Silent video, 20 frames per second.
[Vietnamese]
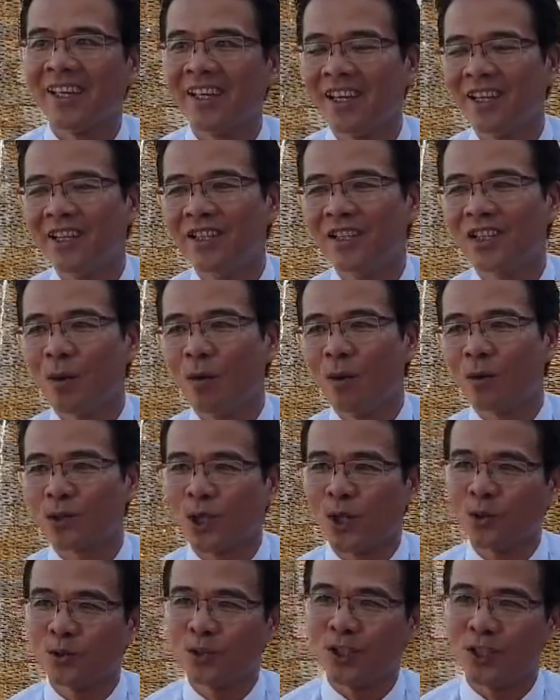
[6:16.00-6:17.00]
như có một
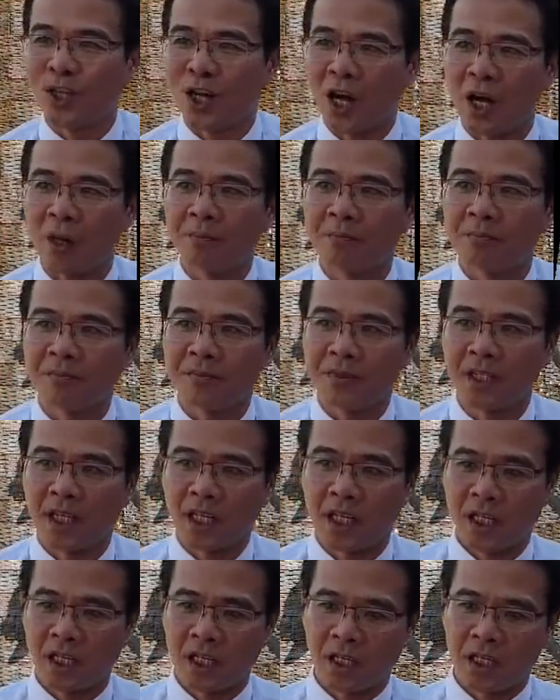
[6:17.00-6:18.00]
số trường hợp
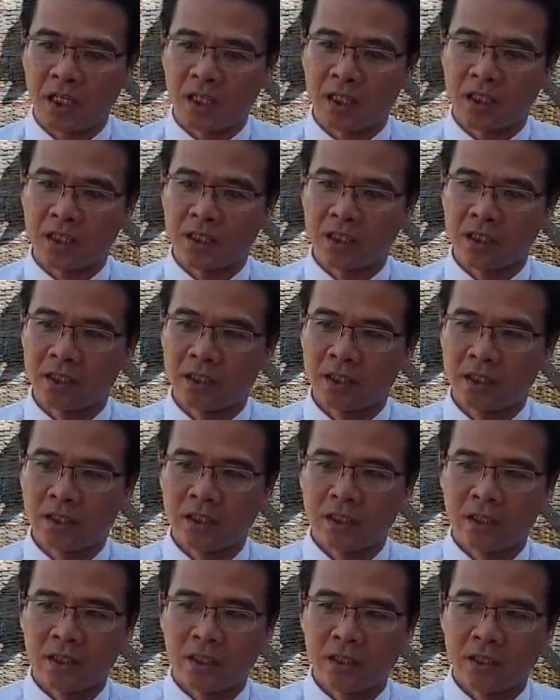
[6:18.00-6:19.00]
à,
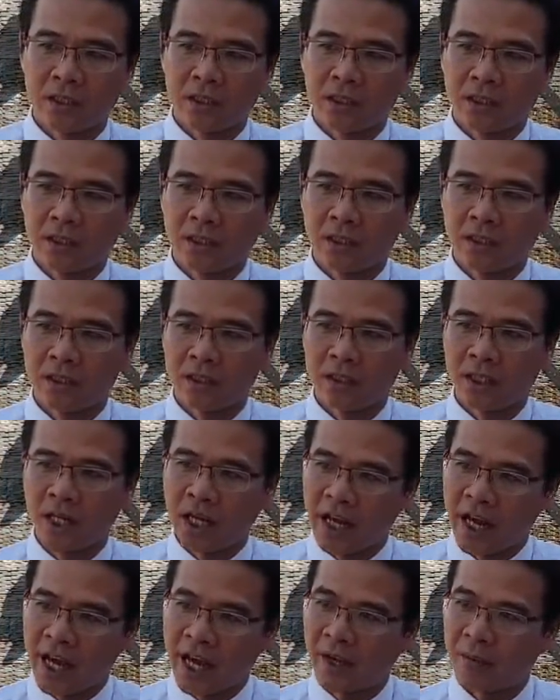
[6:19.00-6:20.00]

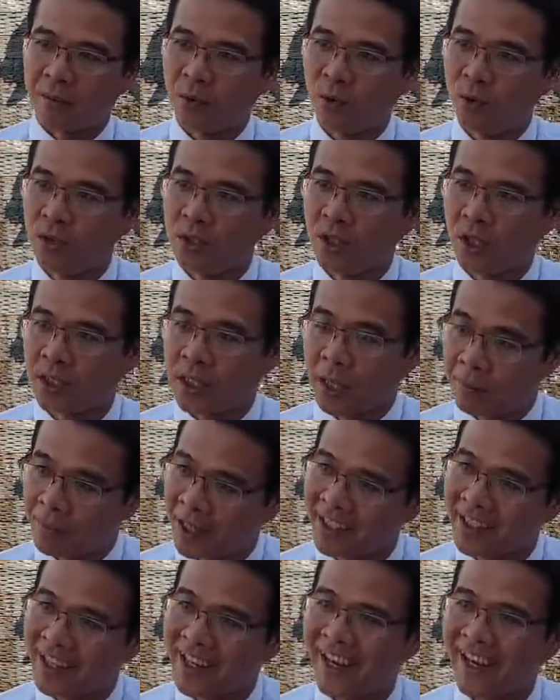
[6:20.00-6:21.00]
ngân hàng muốn gặp
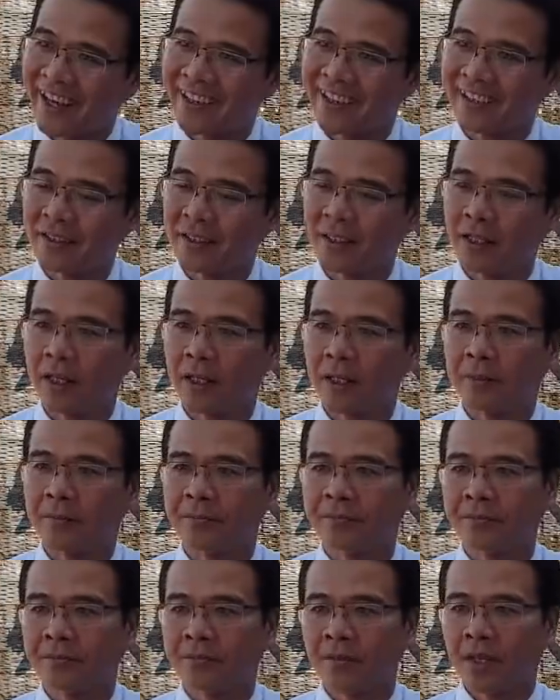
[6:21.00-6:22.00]
khách hàng, à,
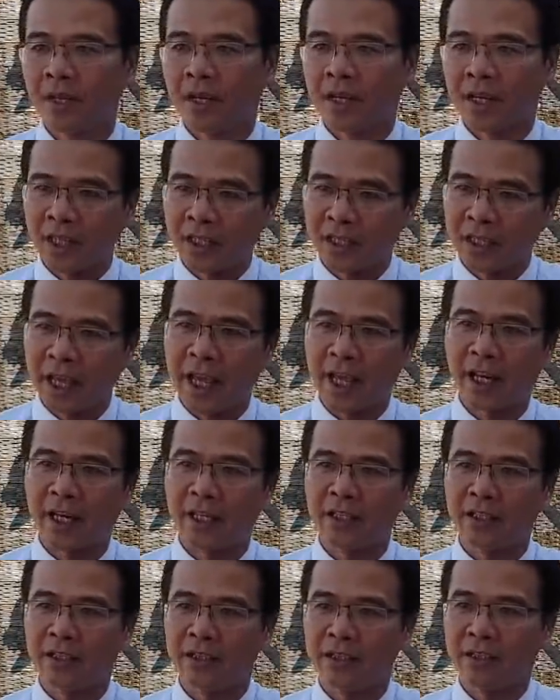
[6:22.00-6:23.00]
khách hàng là
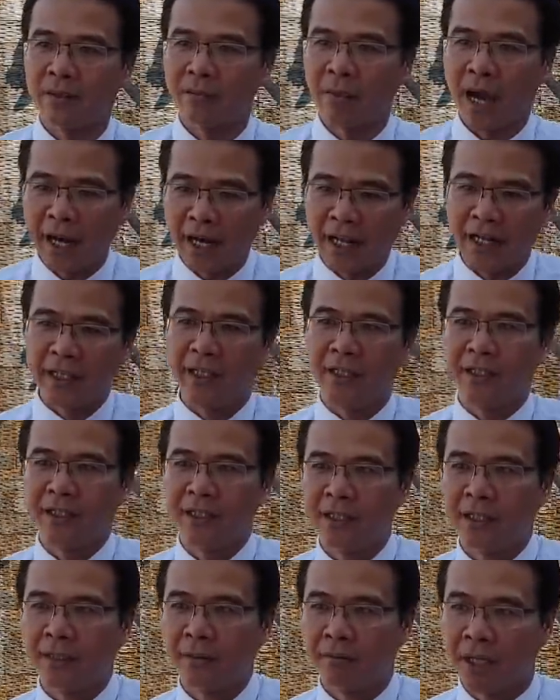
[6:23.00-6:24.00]
người, bạn là người,
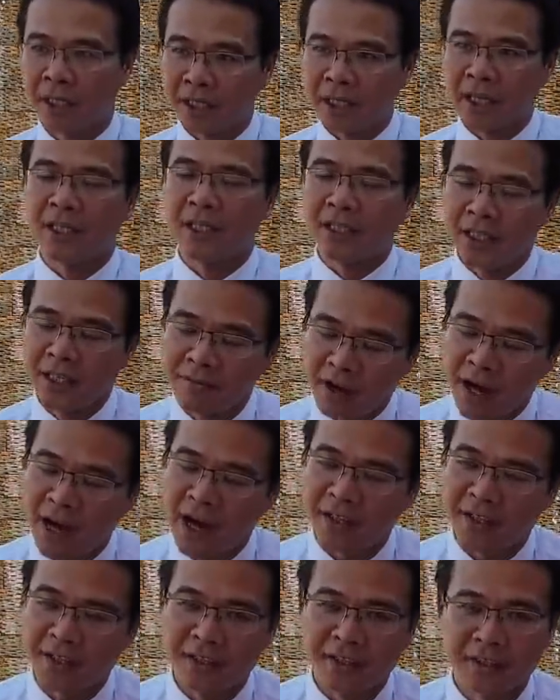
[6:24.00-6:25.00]
mình là người đi
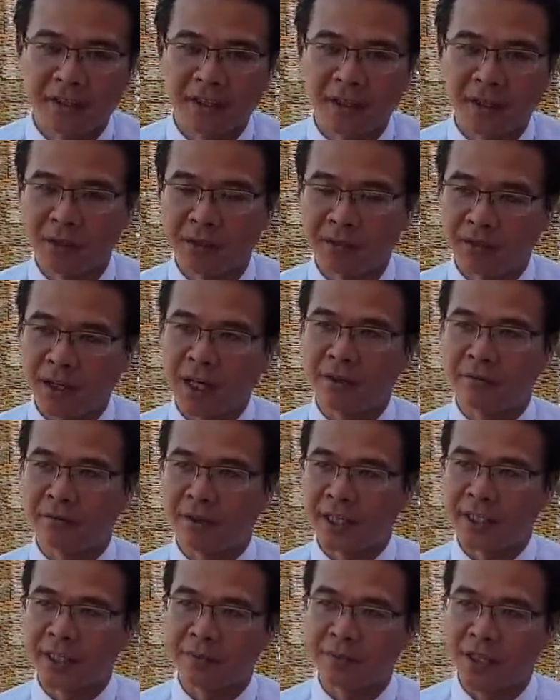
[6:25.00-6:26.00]
vay, mình vay
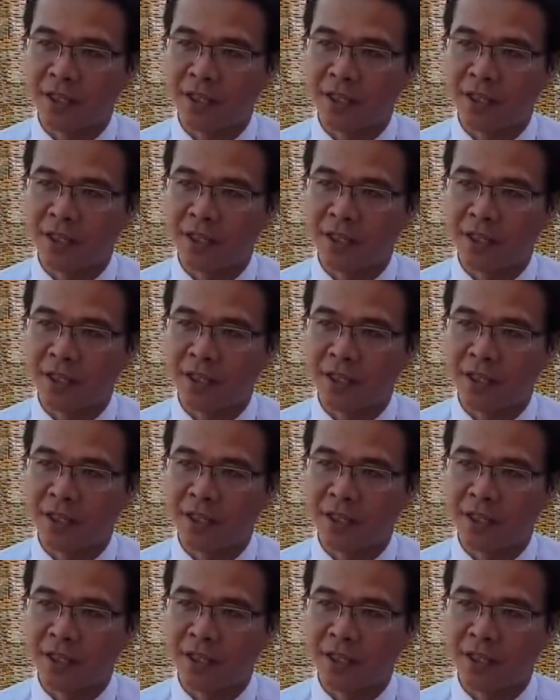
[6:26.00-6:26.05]
vài trăm